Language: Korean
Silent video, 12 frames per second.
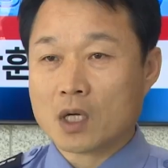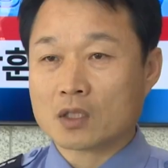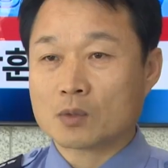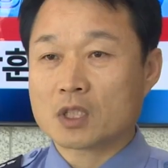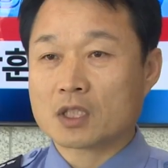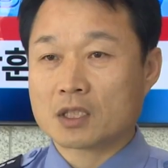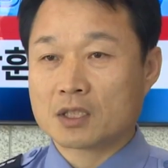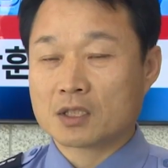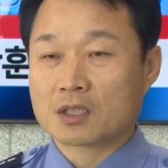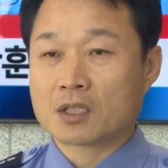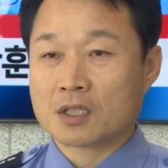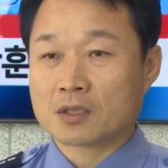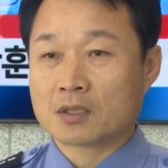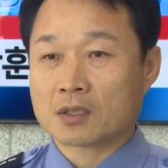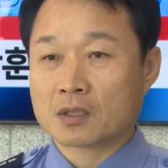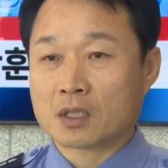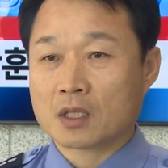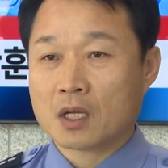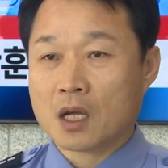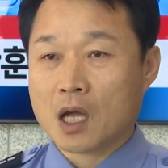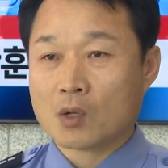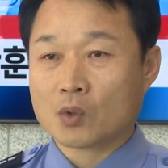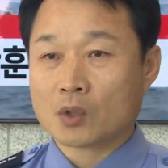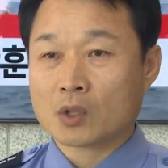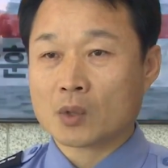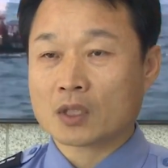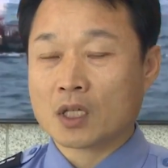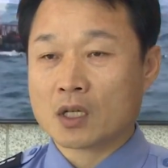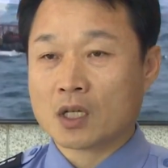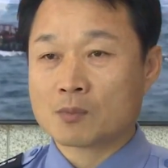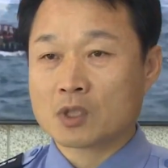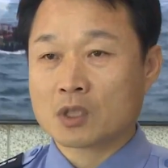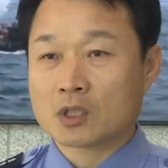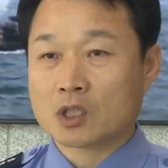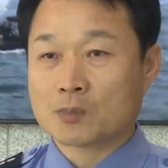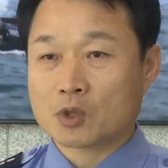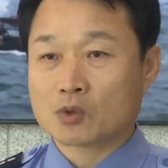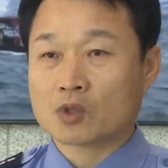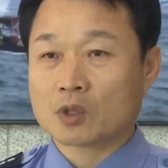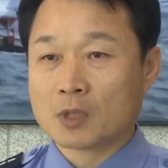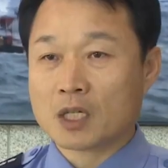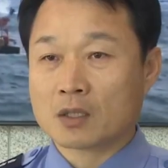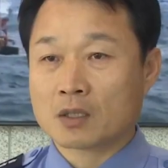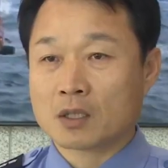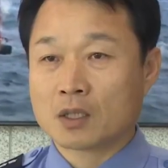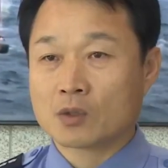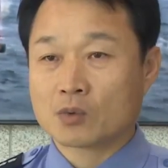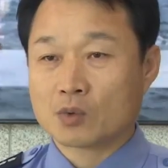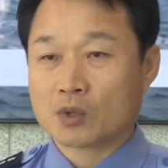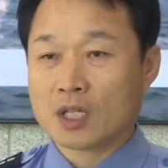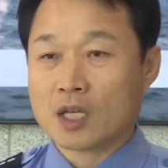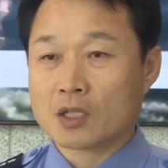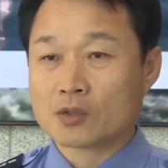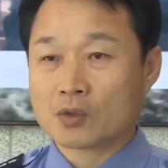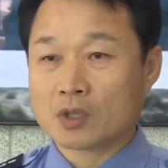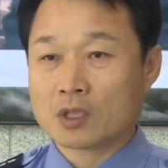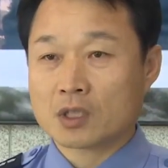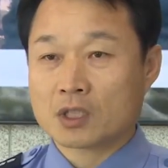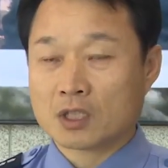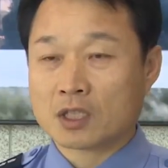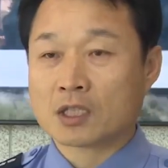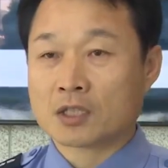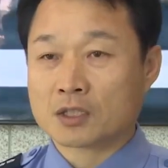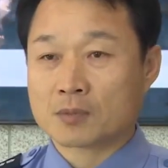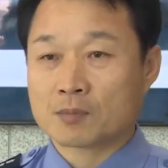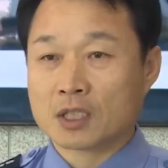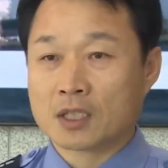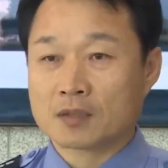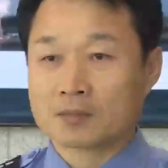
황금어장을 지키기 위해서 항공기와 대형 함정을 집중 투입하여 우리 해양 주권을 지켜나가겠습니다.